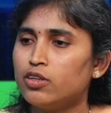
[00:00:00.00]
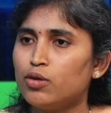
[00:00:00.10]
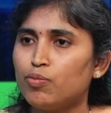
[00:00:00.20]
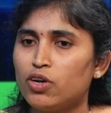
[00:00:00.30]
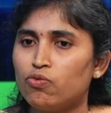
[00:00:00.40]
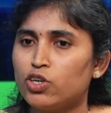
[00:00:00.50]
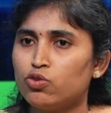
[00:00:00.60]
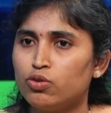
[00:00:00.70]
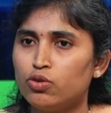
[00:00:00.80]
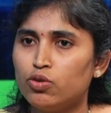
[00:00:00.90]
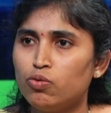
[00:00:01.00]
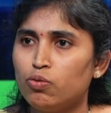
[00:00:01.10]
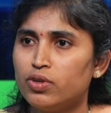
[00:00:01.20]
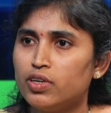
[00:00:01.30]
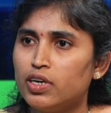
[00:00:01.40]
అయితే మనకి ఫస్ట్
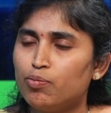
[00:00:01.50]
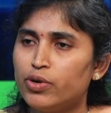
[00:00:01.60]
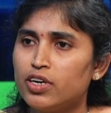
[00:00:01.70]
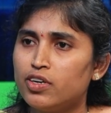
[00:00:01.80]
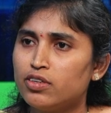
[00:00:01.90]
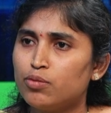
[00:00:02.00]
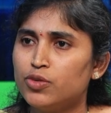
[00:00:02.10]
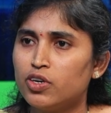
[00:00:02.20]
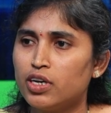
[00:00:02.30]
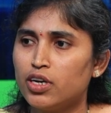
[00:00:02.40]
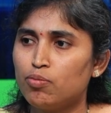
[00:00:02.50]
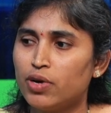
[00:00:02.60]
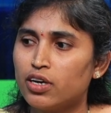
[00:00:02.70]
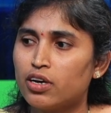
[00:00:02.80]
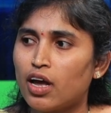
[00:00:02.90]
ఇప్పుడు ఏ సబ్జెక్ట్ అయినా
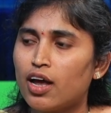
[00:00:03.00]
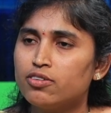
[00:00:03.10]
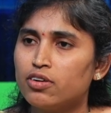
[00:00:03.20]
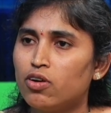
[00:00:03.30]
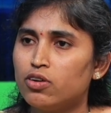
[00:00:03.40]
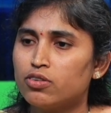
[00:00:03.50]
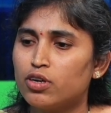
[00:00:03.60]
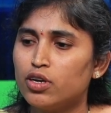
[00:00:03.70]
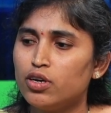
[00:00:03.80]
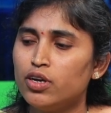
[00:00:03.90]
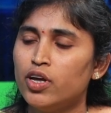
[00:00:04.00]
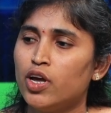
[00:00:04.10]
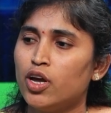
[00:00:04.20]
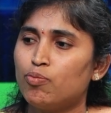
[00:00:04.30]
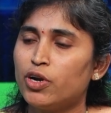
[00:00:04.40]
మనకి కాల్స్ ఎట్లా వస్తాయంటే
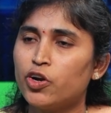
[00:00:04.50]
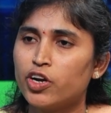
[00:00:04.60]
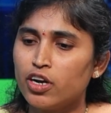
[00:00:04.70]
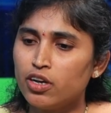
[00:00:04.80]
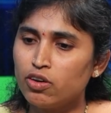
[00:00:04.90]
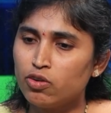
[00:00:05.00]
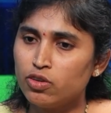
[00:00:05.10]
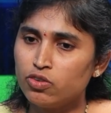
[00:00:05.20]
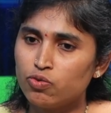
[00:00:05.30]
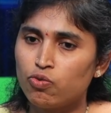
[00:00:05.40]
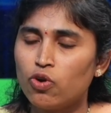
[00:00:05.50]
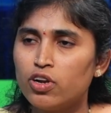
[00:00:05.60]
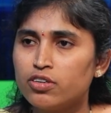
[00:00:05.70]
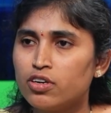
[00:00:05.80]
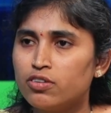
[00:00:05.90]
మనం ట్రేడింగ్ గురించి
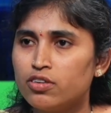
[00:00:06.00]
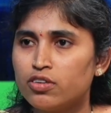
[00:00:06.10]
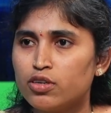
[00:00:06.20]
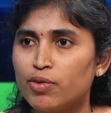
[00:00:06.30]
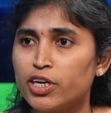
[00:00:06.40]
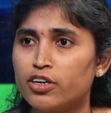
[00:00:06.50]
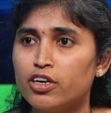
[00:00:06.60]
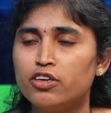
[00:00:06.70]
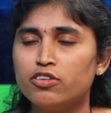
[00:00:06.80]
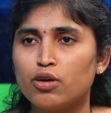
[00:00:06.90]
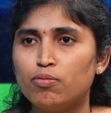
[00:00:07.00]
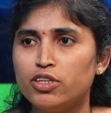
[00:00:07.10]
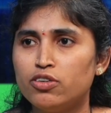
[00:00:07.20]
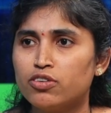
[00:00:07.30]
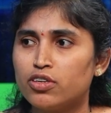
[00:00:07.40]
ఫోన్లో సెర్చ్ చేస్తే మనకు ట్రేడింగ్
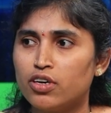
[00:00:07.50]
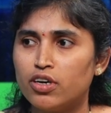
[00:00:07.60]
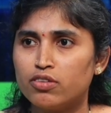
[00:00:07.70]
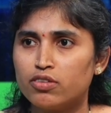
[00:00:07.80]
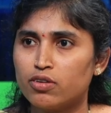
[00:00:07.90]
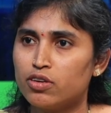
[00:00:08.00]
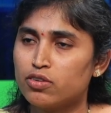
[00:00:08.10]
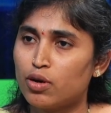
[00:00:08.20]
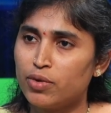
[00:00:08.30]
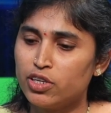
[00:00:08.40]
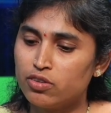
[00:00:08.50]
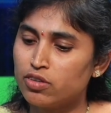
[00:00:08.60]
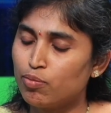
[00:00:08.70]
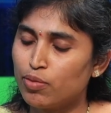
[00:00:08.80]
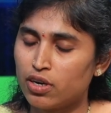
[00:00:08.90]
సంబంధించిన
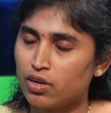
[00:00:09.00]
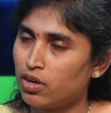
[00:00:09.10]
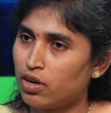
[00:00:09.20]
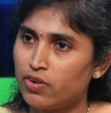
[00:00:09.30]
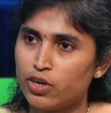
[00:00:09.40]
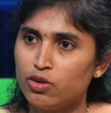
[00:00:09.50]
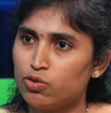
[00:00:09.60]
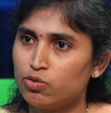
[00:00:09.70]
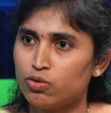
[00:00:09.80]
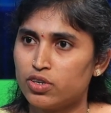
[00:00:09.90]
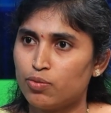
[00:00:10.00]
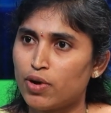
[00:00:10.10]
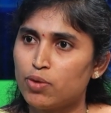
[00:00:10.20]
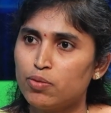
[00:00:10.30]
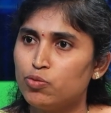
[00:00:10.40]
సంబంధించి మనకి అవి అన్ని వస్తుంటాయి
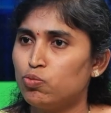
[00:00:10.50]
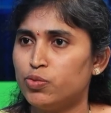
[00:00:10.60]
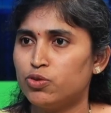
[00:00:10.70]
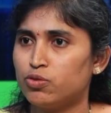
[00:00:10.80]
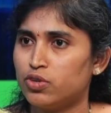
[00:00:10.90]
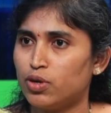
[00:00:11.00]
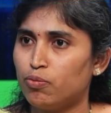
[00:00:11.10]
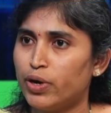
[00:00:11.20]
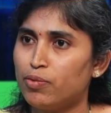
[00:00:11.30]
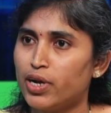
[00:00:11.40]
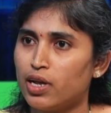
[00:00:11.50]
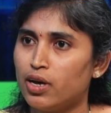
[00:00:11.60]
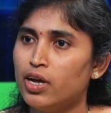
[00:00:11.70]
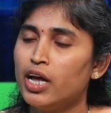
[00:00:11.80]
పాపప్ చూపిస్తుంటాయి మొబైల్